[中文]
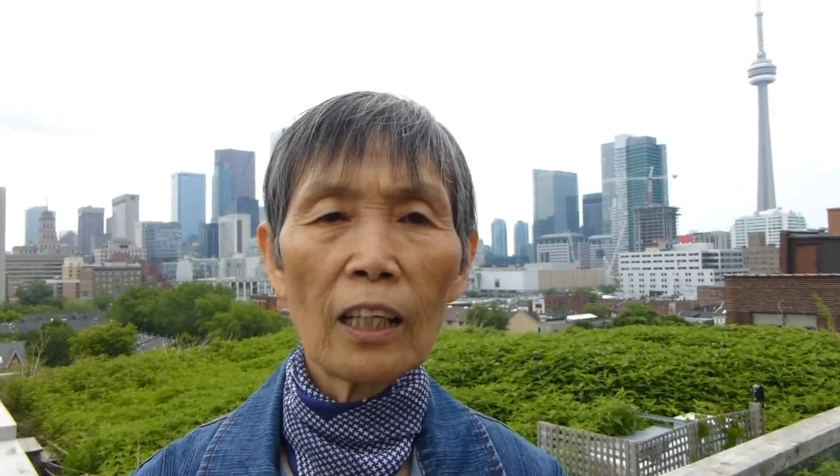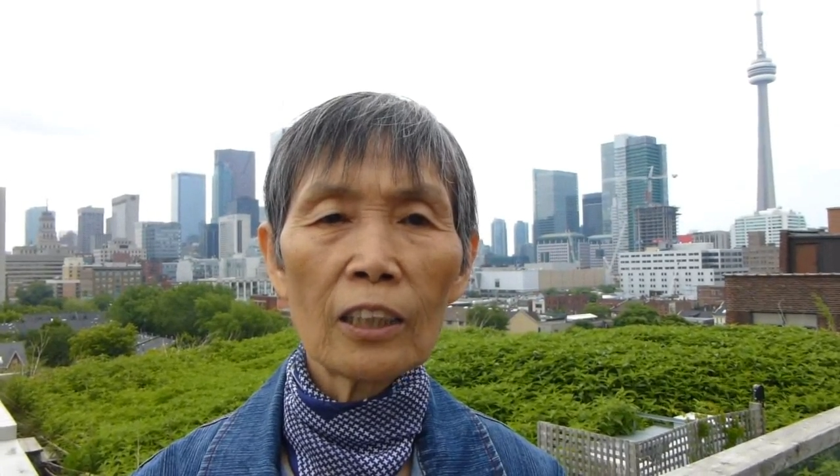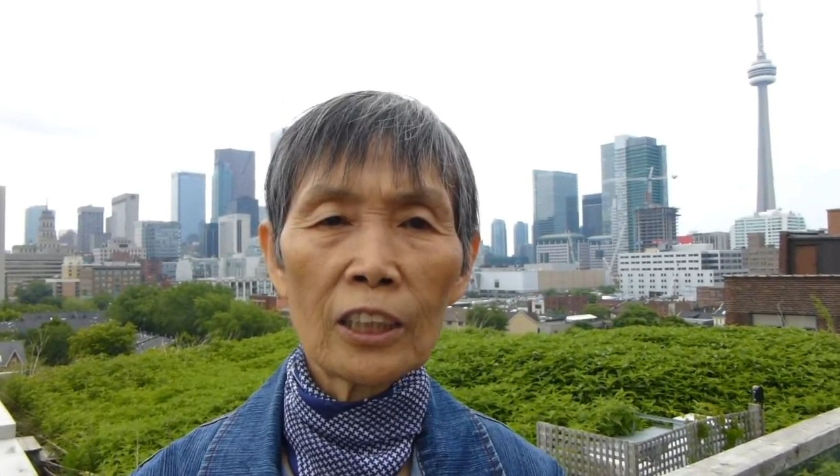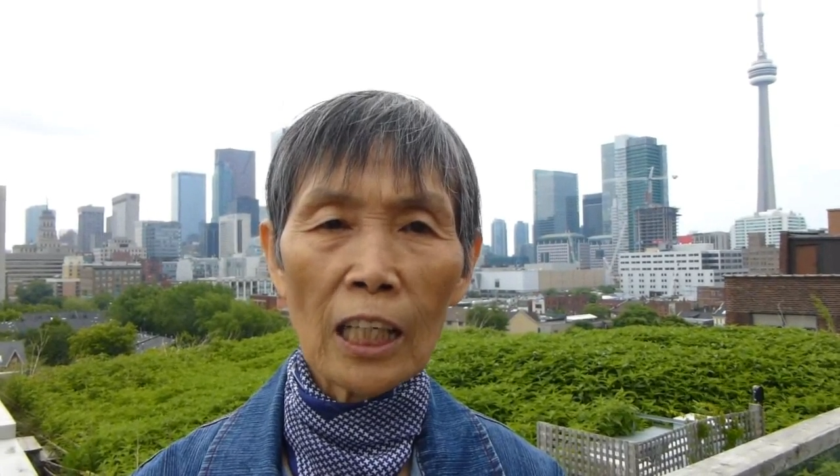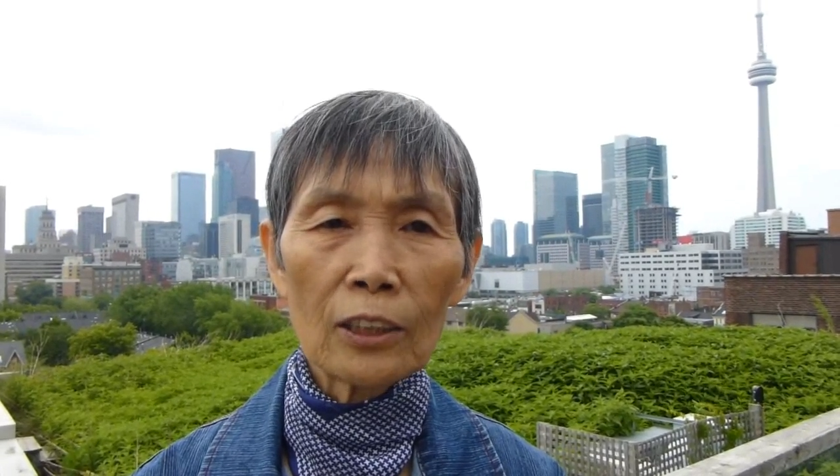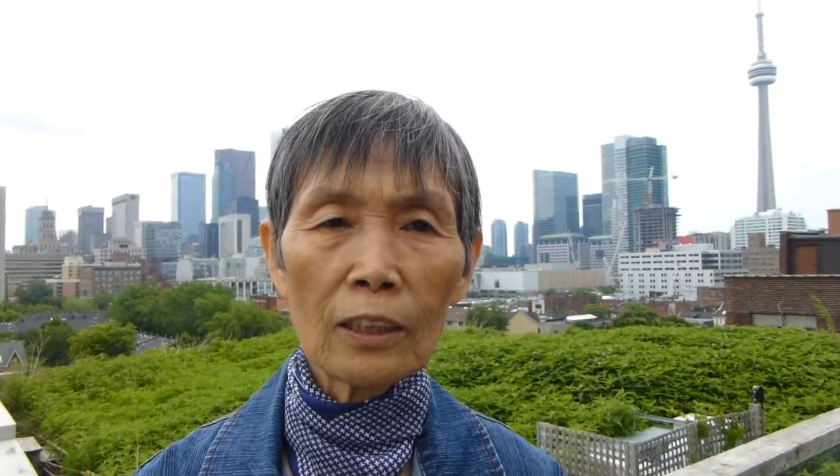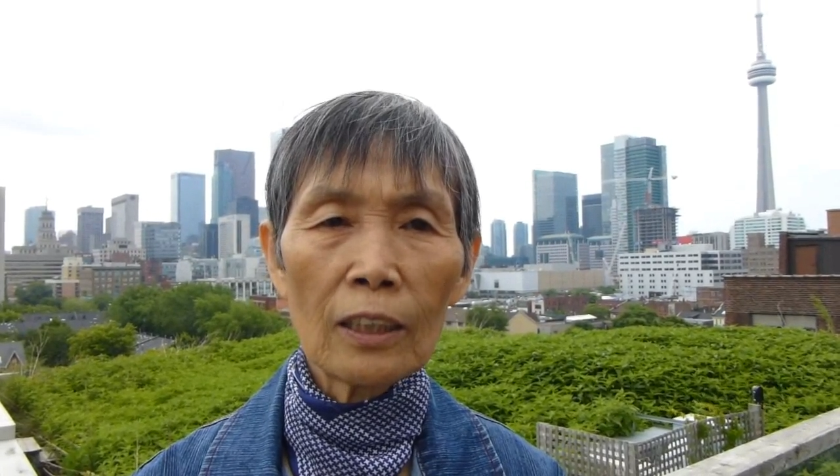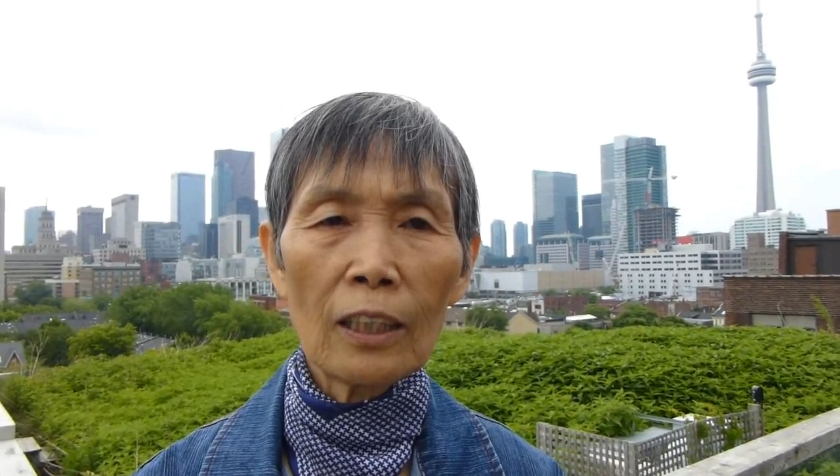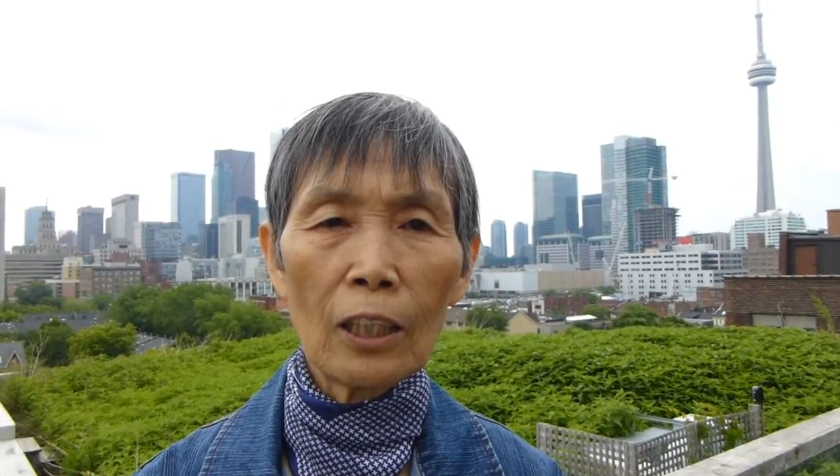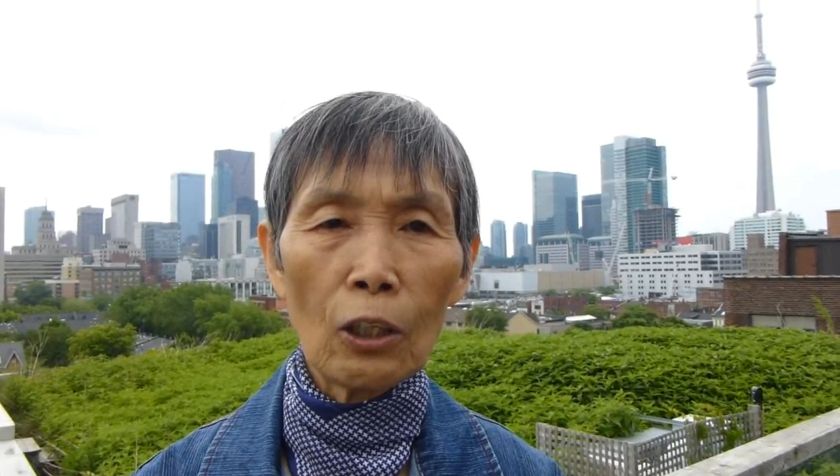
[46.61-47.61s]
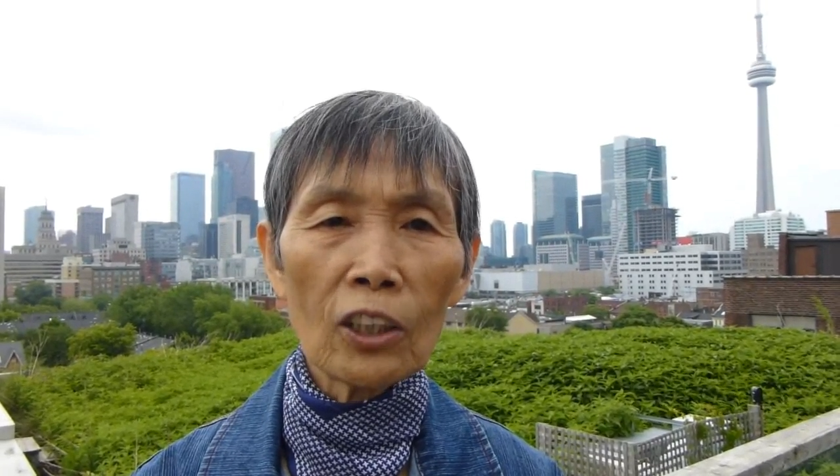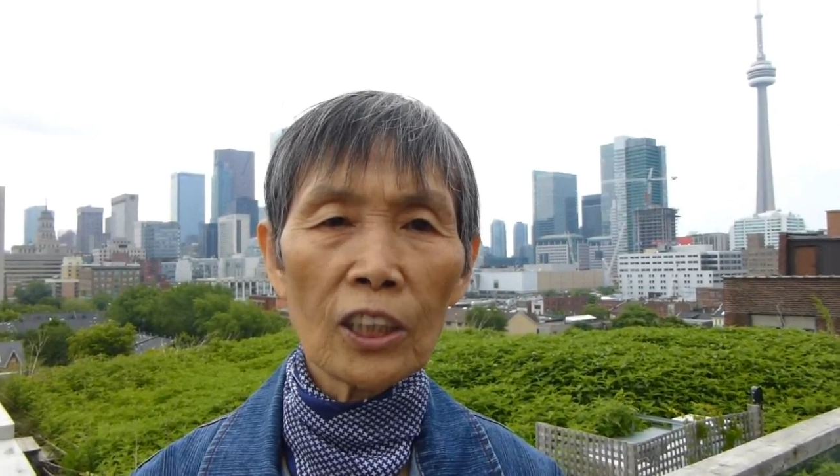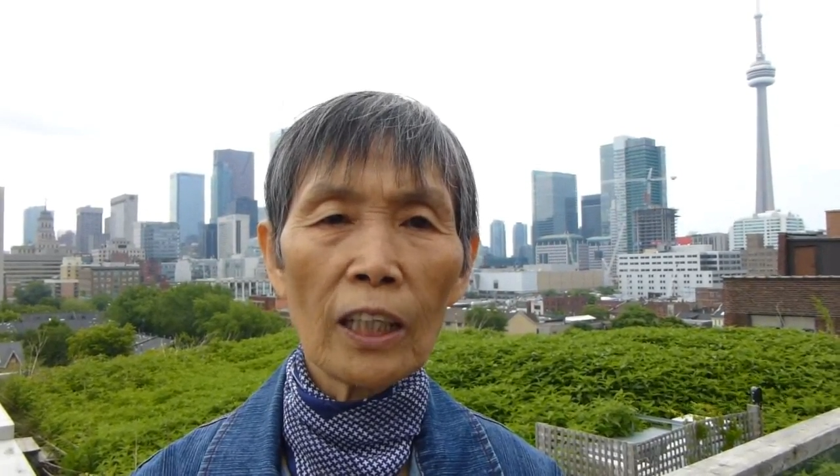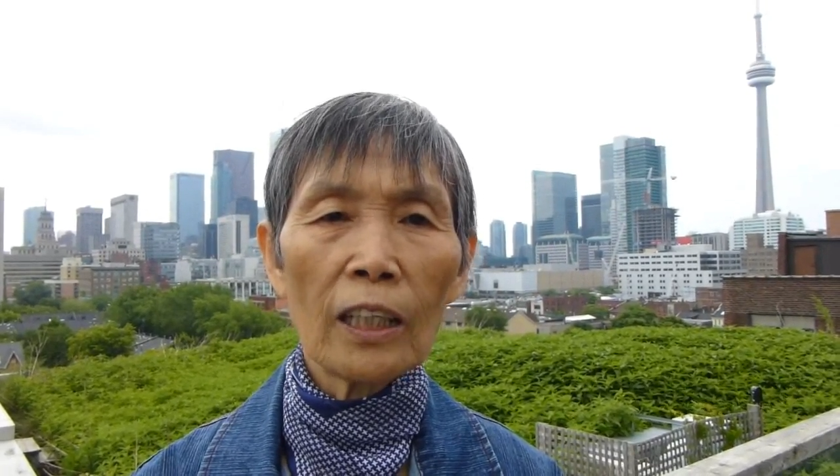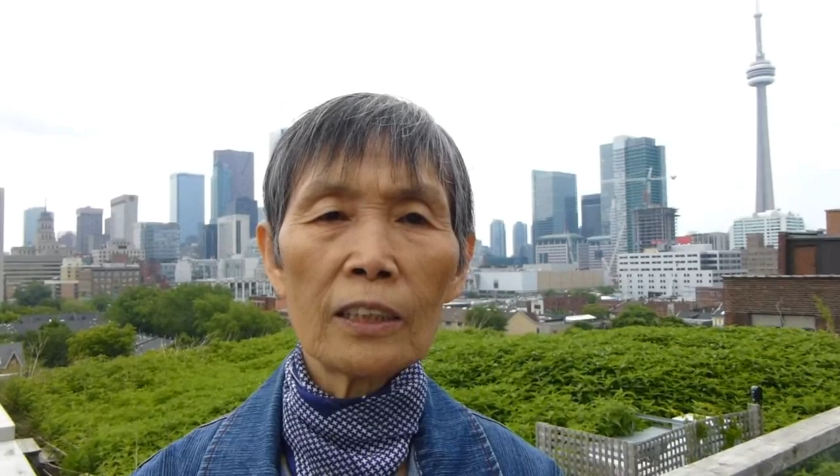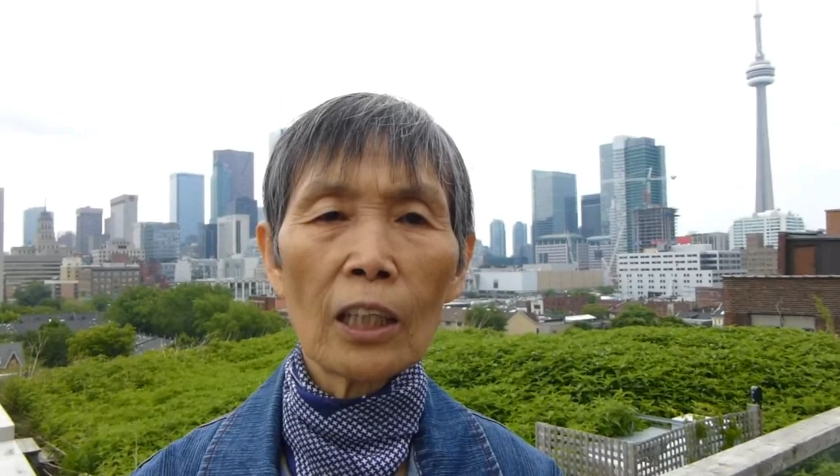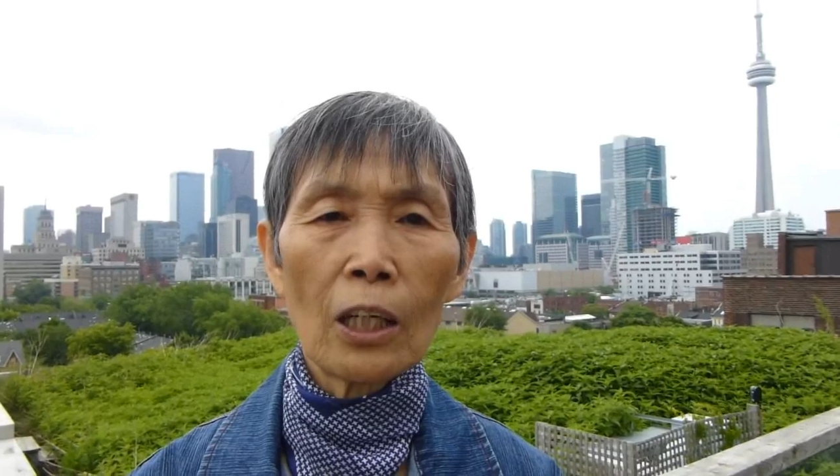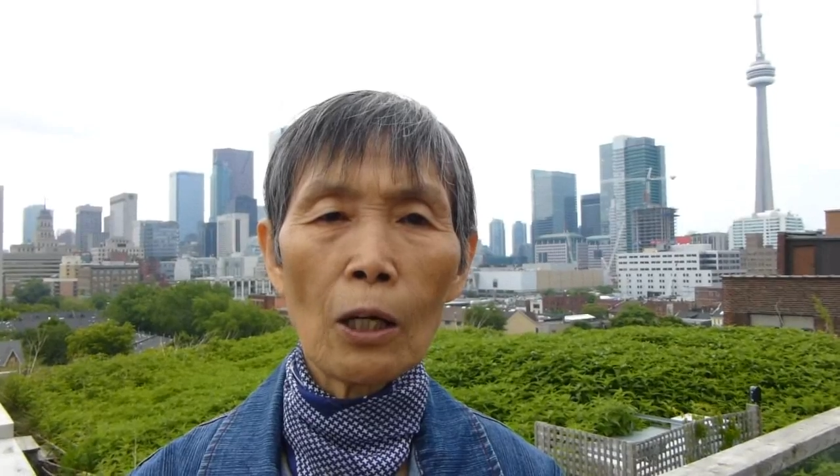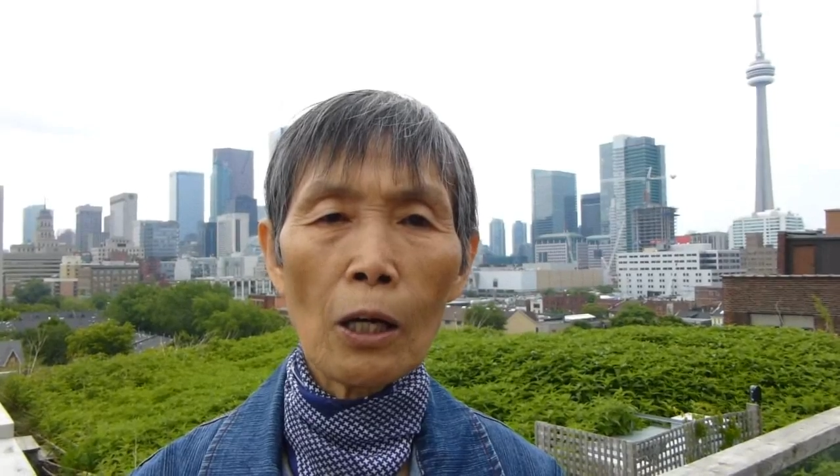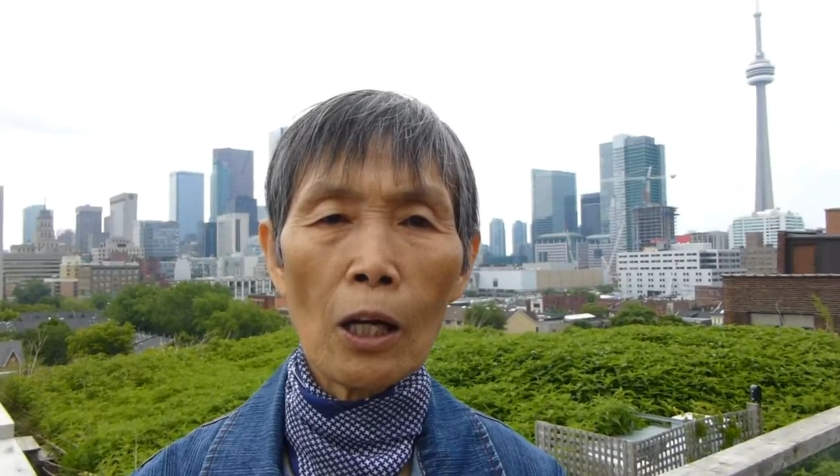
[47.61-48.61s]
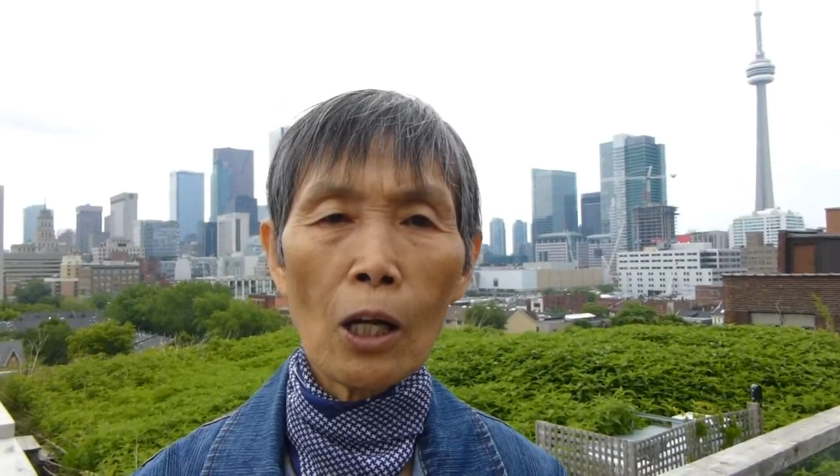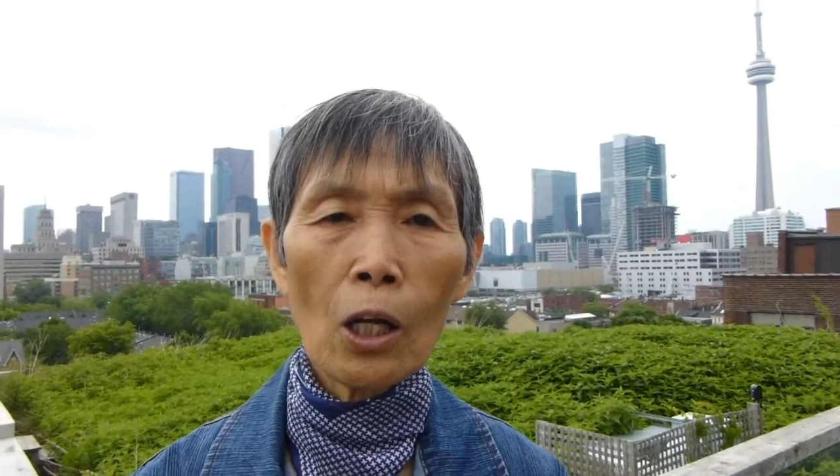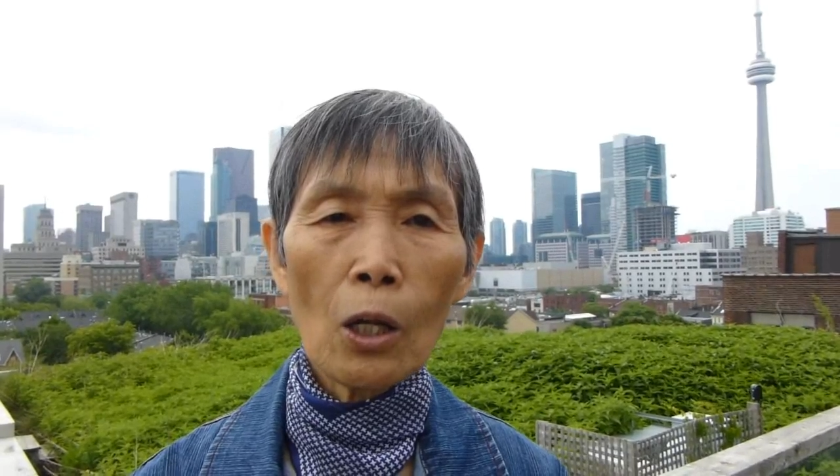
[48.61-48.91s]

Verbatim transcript: 向呃了解这个